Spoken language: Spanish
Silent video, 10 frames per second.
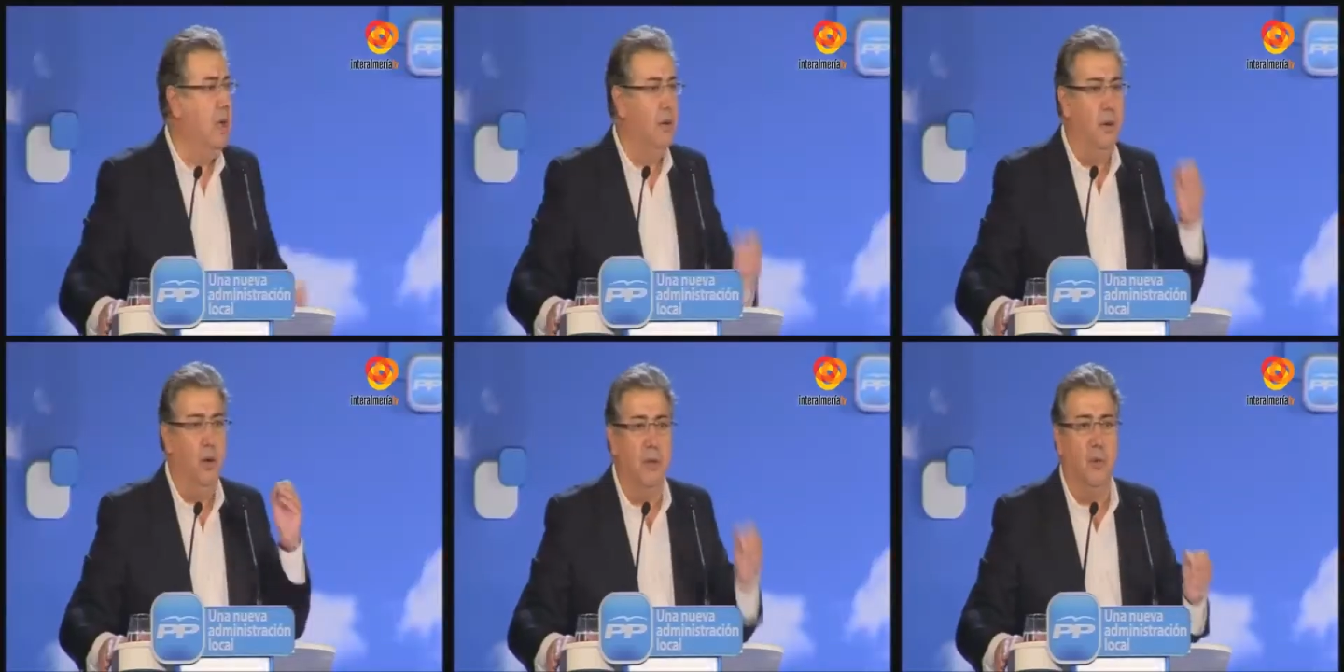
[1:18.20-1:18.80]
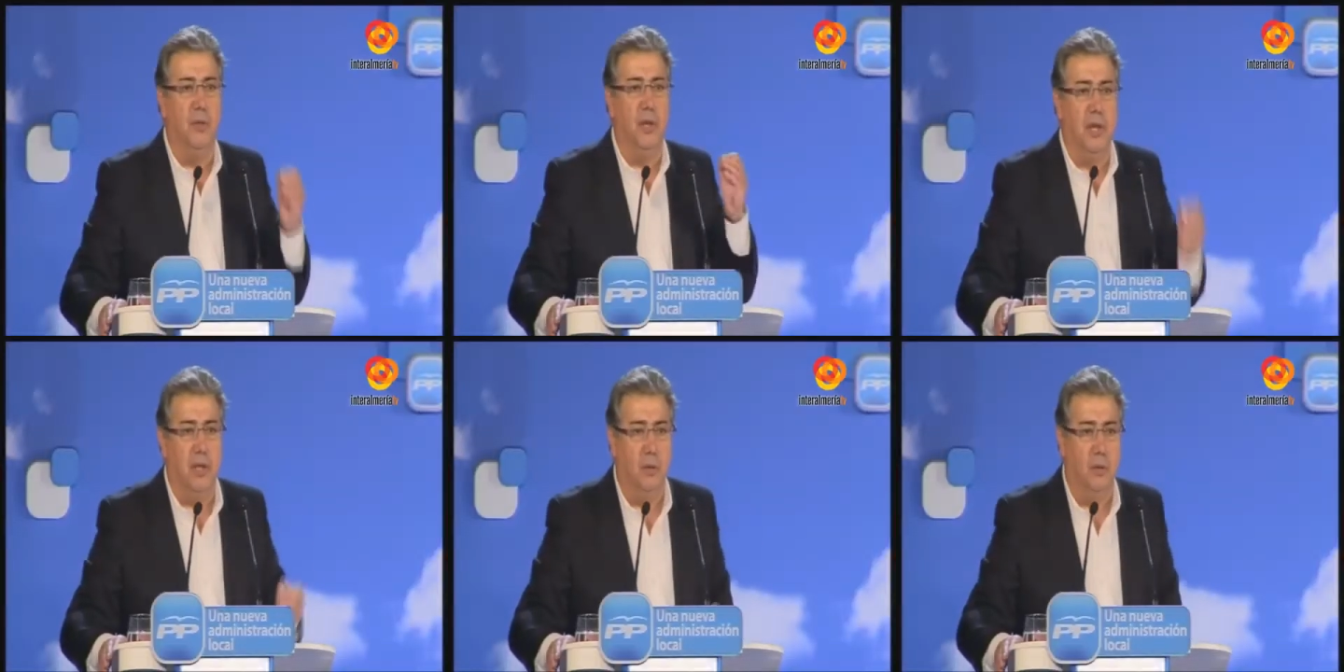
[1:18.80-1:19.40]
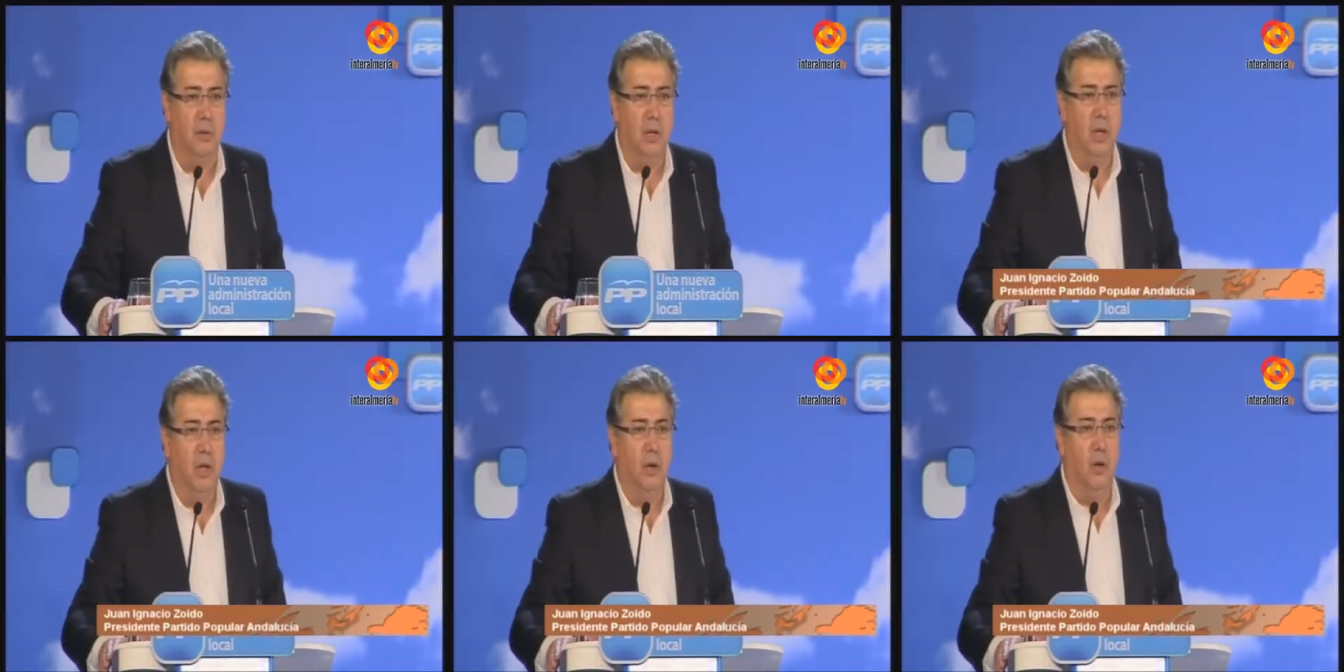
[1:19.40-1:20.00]
Nos hemos dirigido
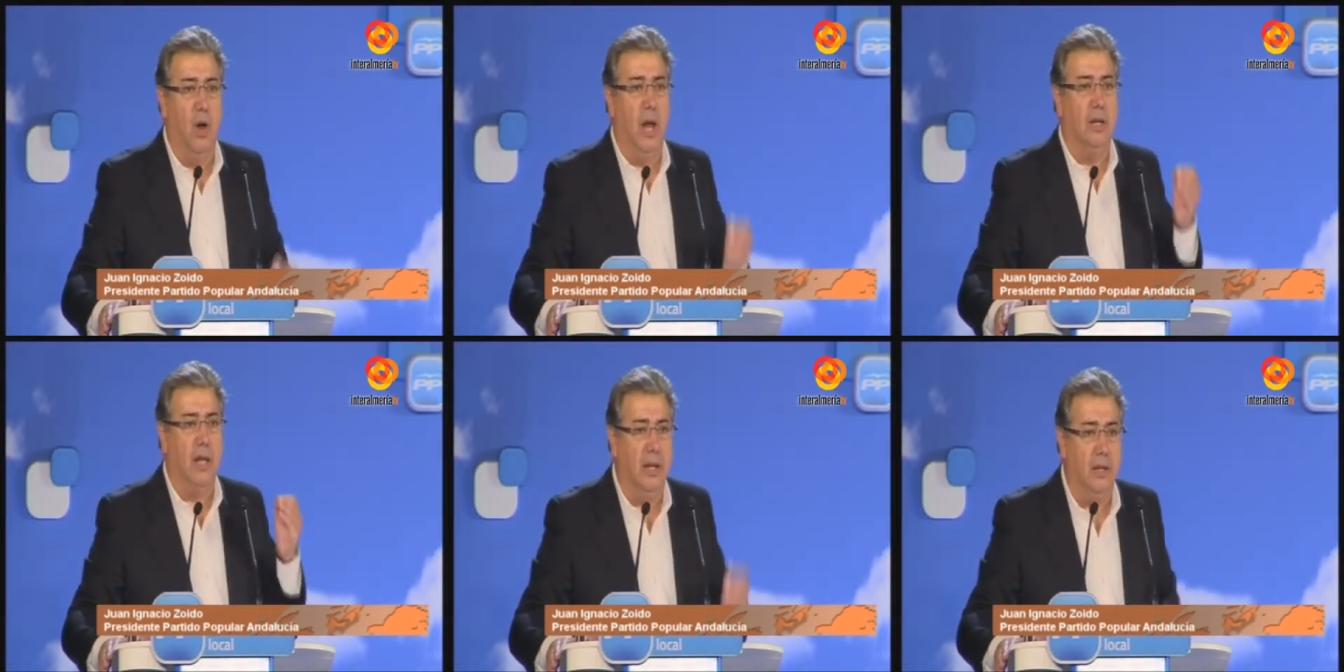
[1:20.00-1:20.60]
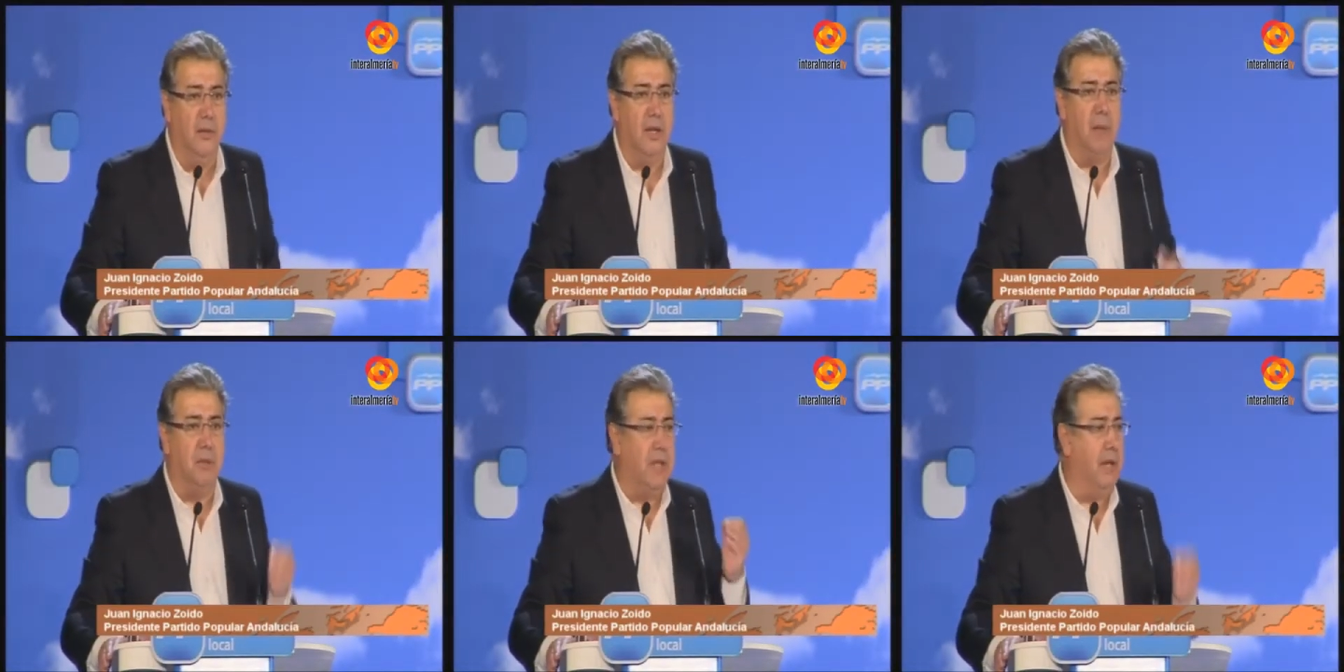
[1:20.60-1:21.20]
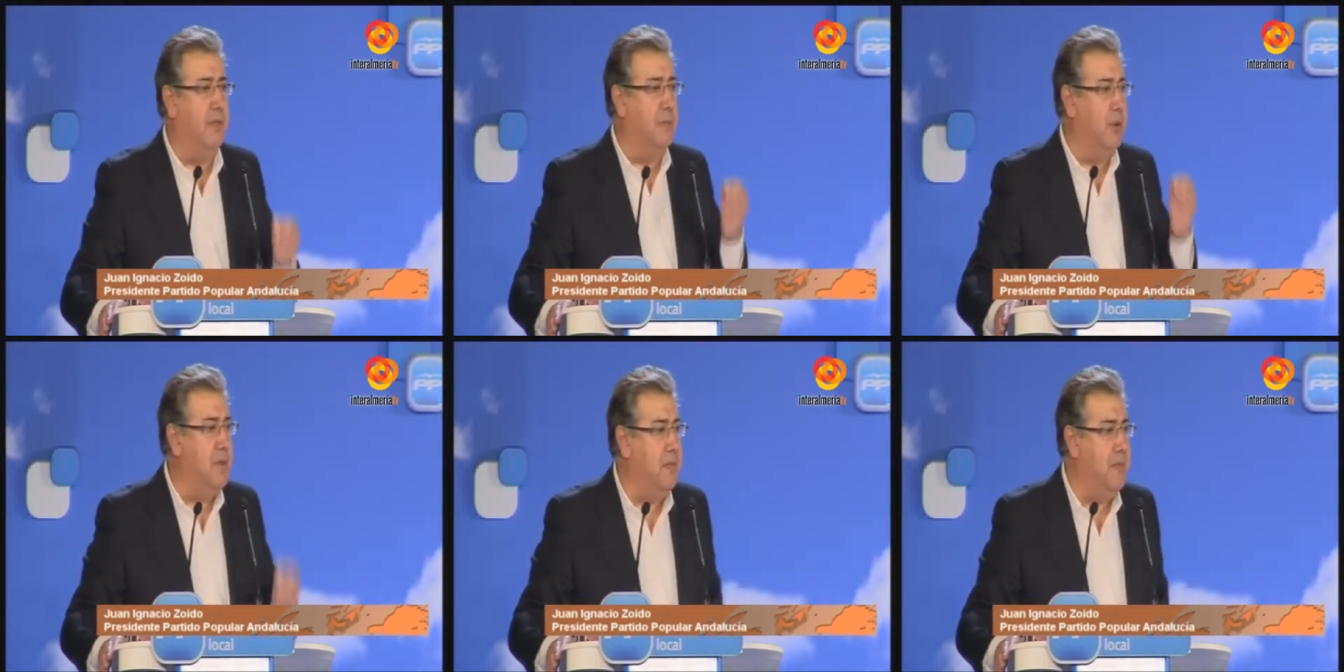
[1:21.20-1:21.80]
los alcaldes de capitales de
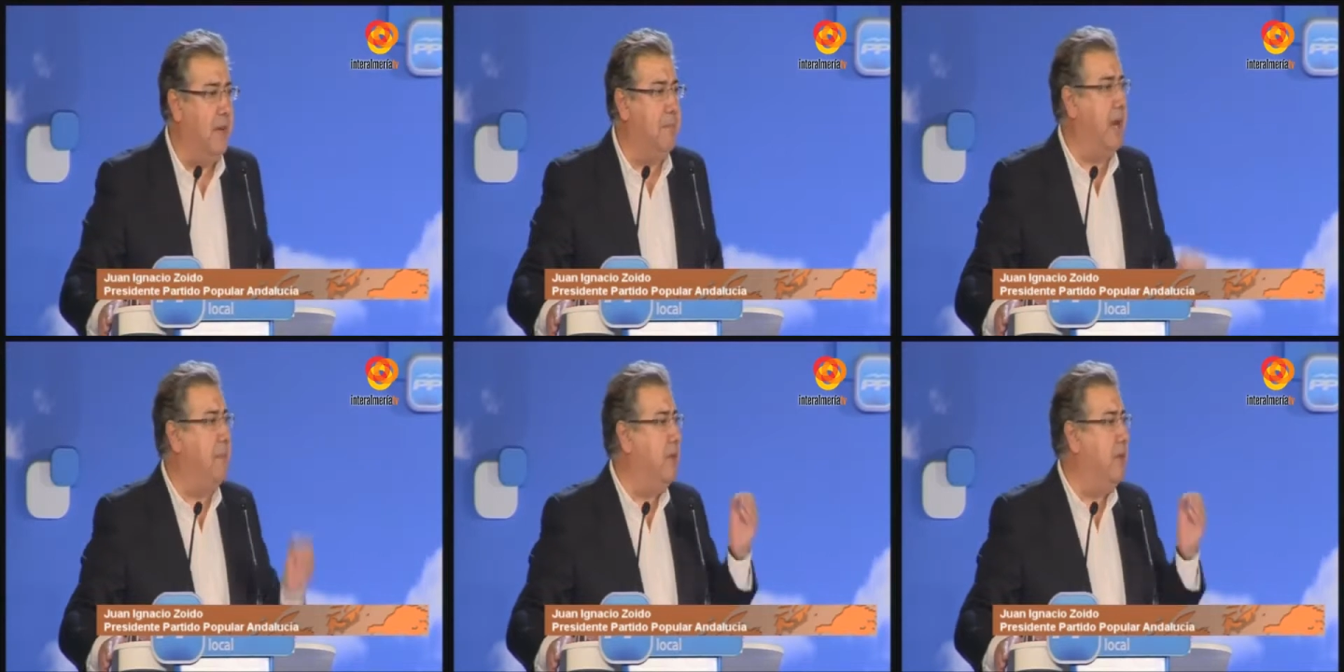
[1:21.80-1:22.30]
provincia para